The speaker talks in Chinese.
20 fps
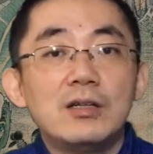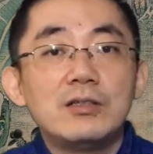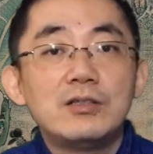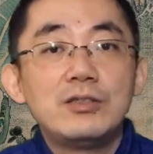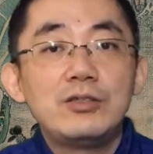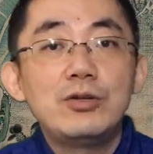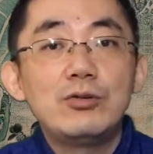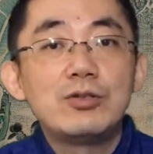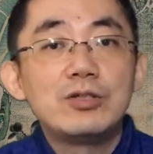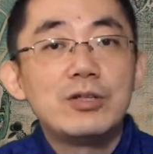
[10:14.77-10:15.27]

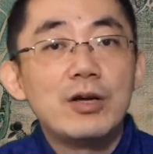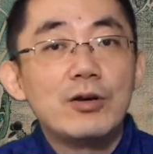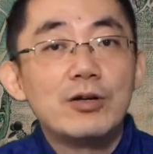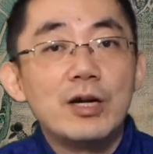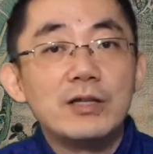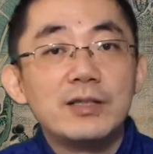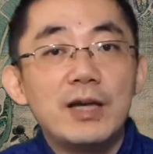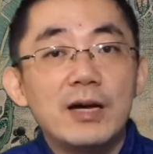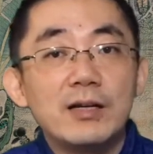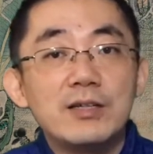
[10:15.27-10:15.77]
就是要让
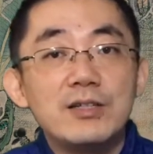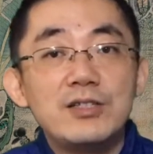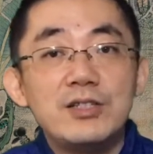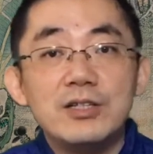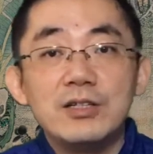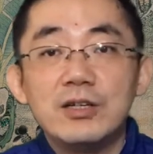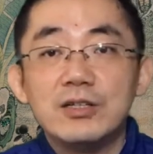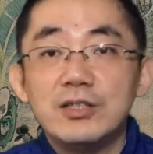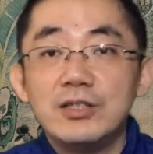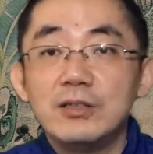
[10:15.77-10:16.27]
他跟秦
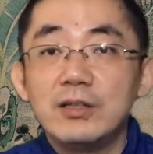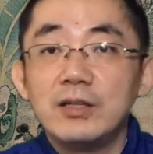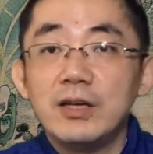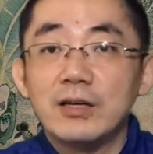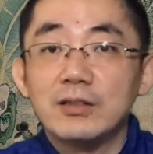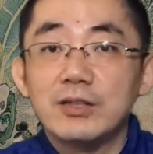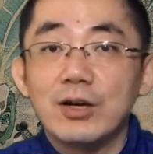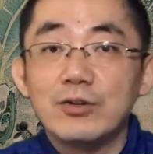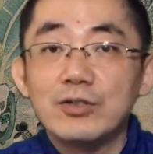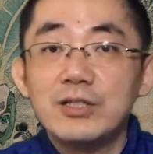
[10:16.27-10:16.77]
可卿的两
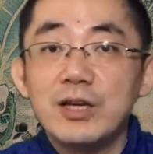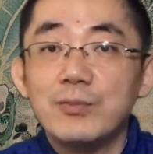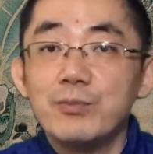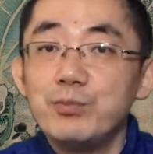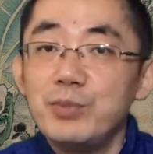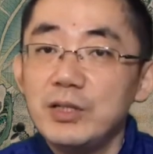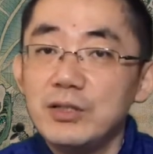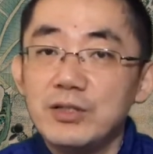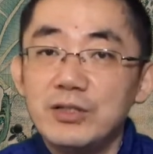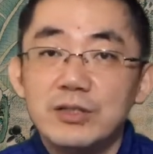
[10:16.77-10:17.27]
条线
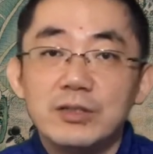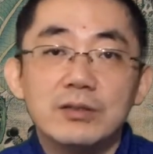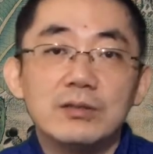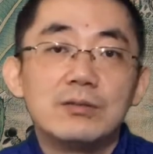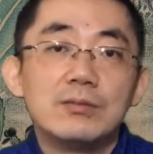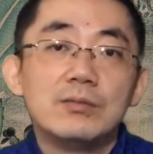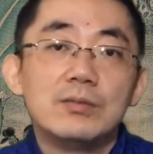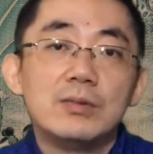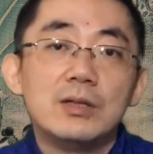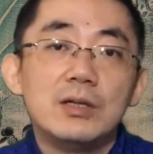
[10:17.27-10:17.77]
并行，
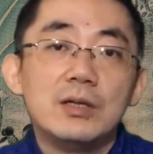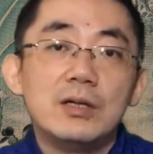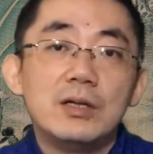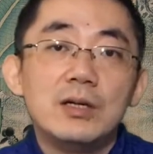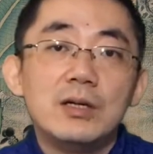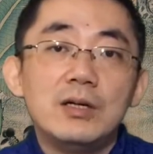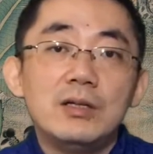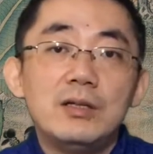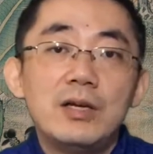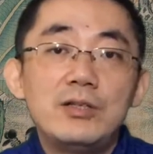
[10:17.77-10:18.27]

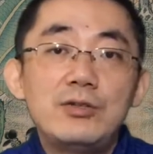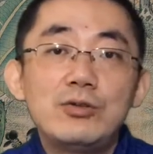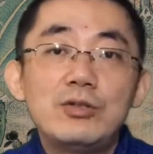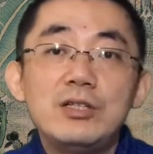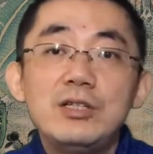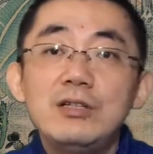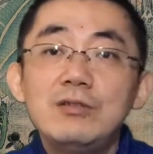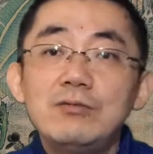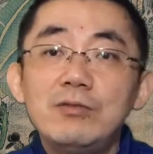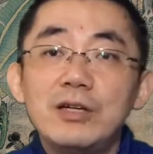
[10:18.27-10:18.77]
也就是
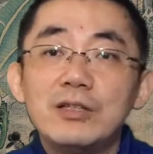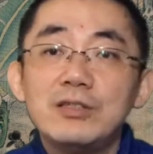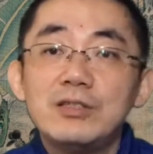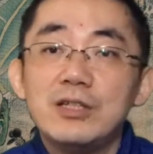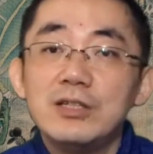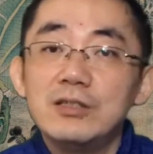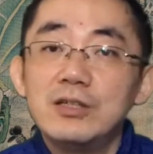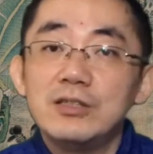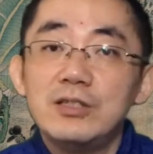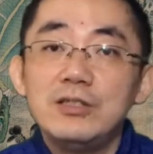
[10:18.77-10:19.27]
因为秦
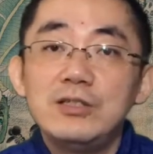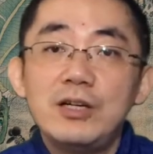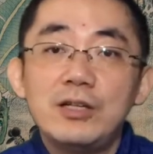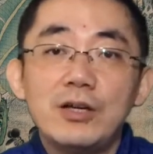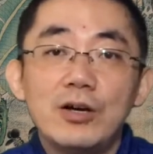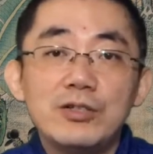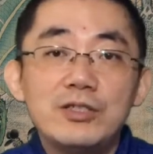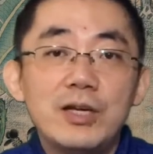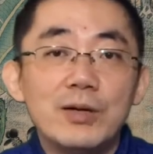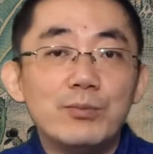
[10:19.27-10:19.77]
可卿这条
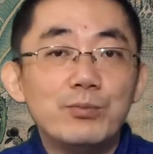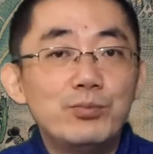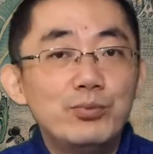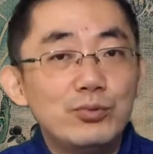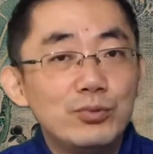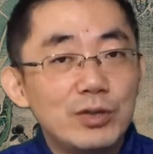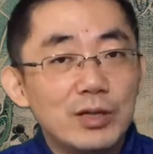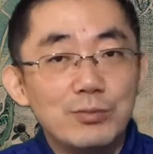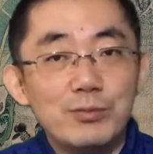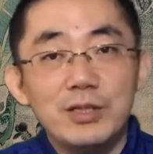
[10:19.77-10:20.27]
线不
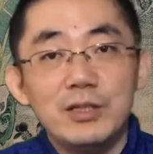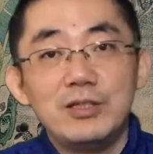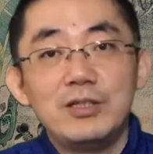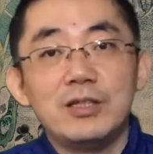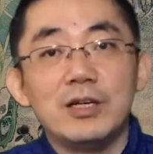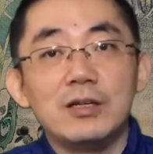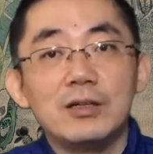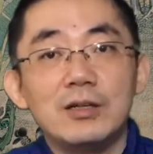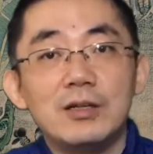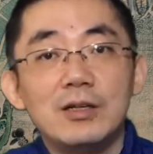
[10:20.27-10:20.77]
能明
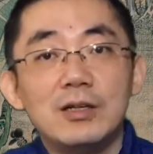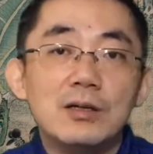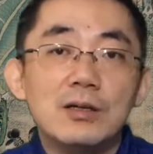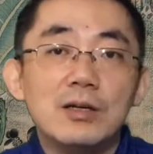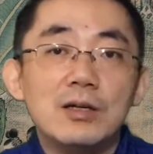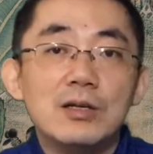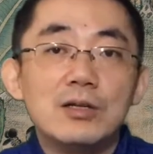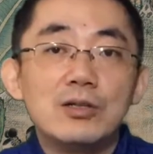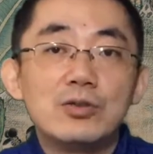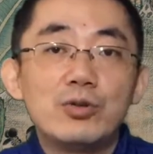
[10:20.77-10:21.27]
显，
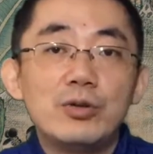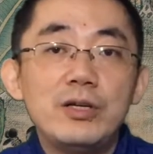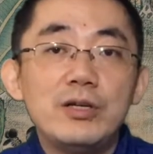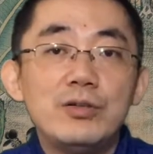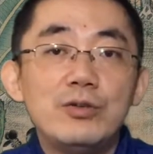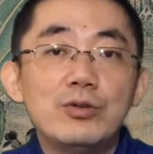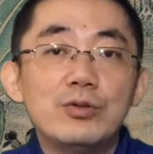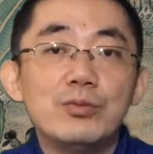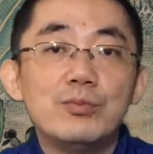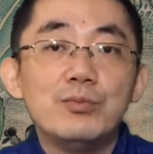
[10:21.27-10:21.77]
所以
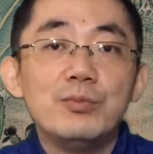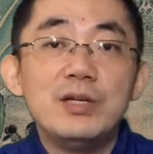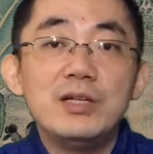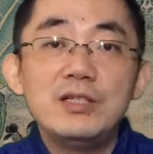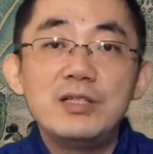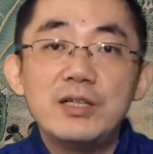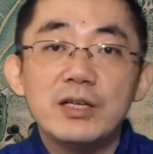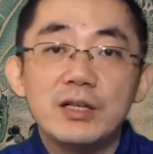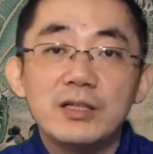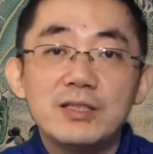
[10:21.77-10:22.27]
用明
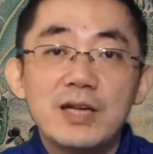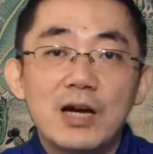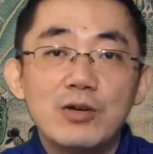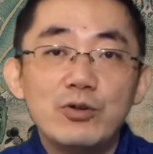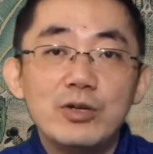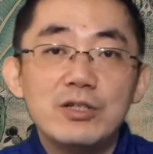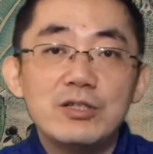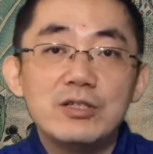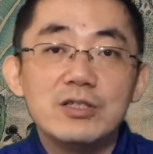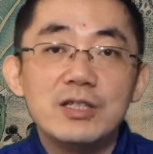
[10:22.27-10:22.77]
显的贾瑞
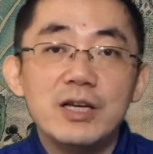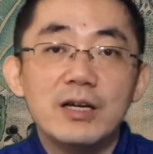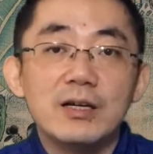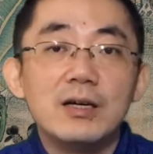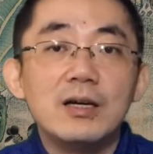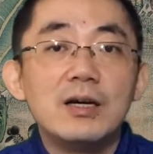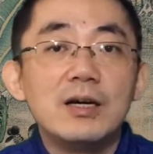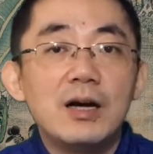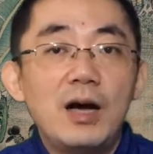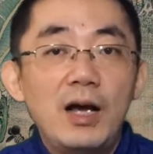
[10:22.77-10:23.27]
事件
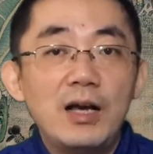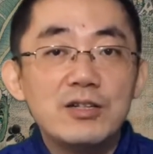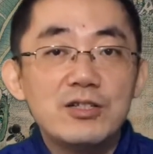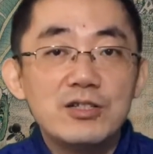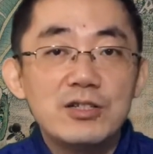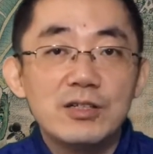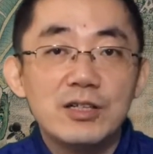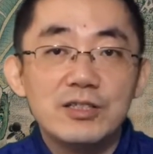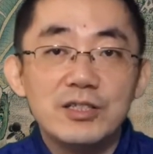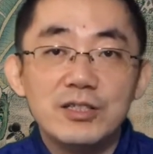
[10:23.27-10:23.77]
暗示
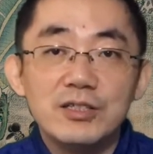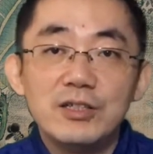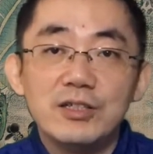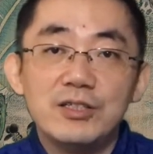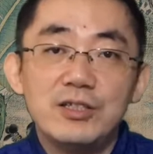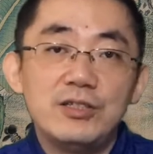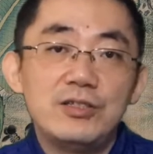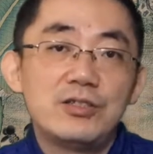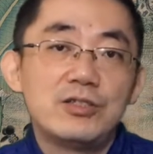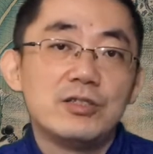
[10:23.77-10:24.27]
了秦可
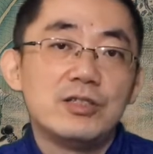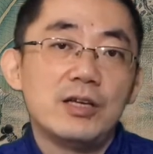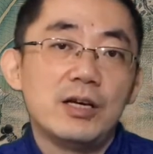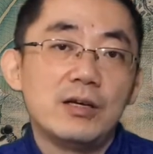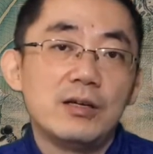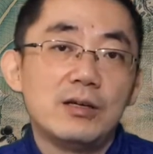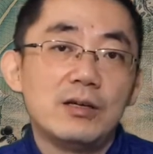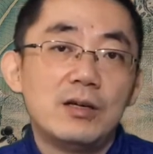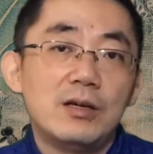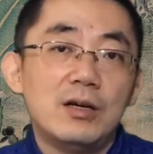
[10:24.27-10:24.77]
卿事件，
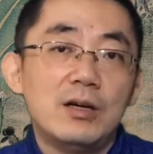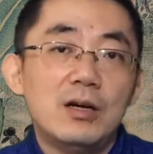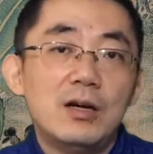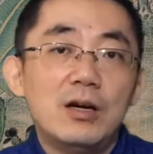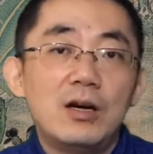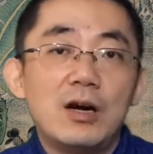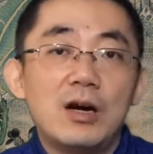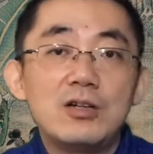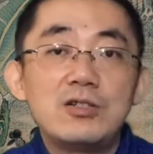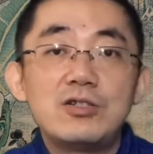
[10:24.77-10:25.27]

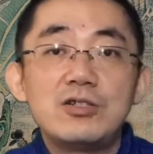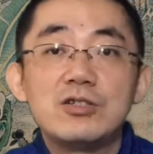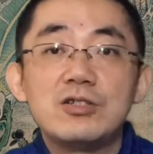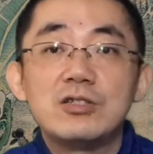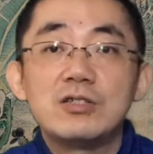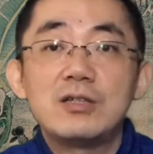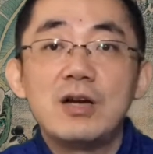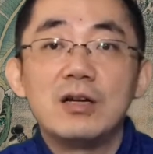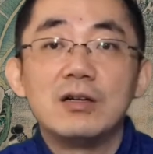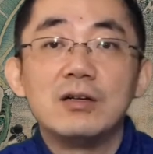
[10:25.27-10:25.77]
而事实
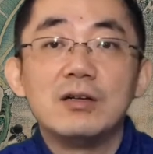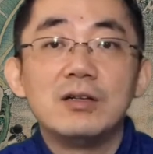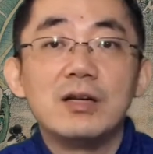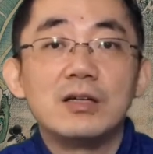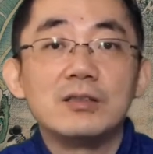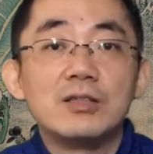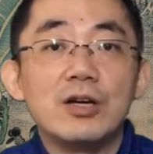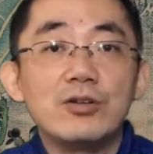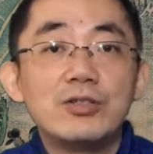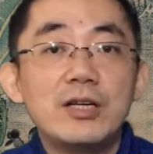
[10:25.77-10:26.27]
上两
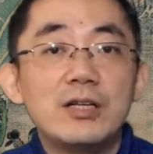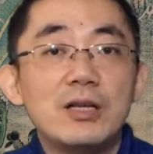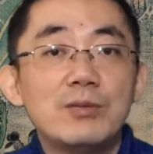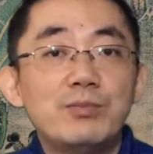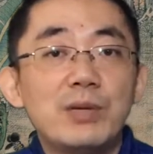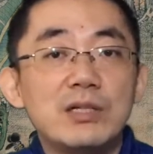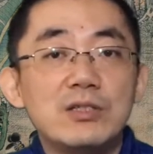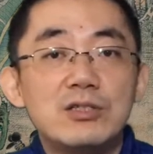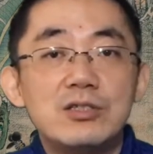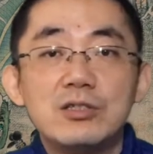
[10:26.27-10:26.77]
条线的
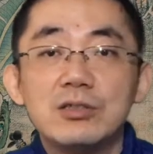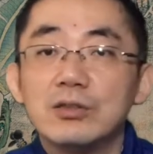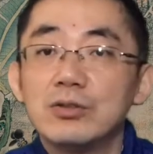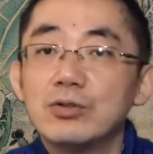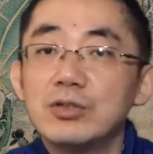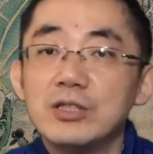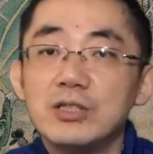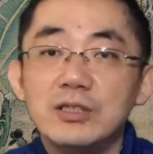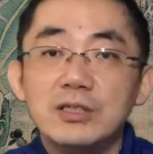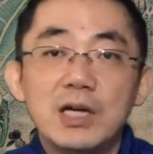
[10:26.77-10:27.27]
本质都
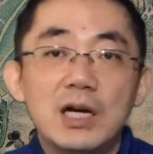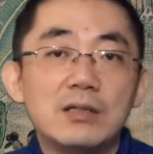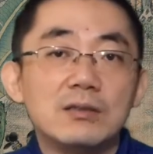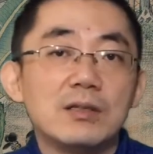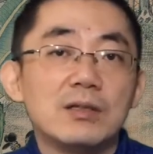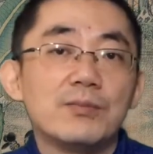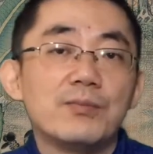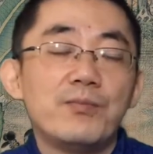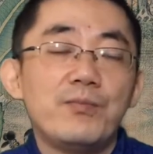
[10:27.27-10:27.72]
是一样的。